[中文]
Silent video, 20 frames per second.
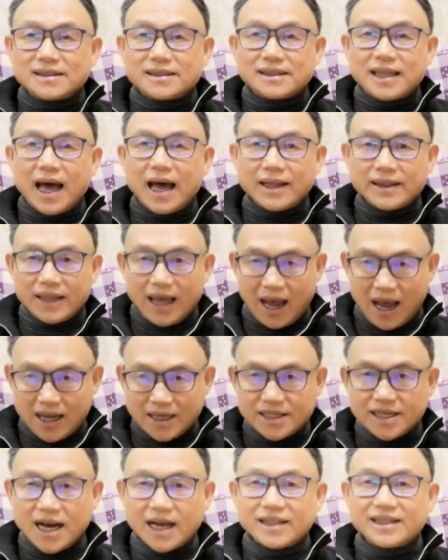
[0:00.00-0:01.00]
当然，他
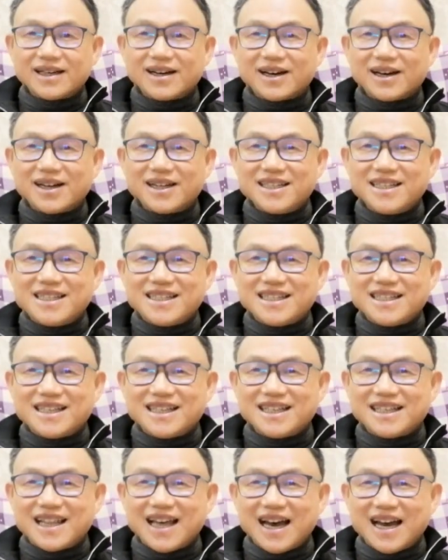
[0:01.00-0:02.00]
讲的和一
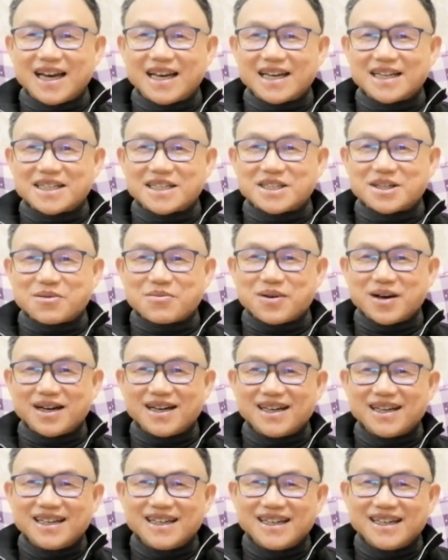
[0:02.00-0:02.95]
些来什么，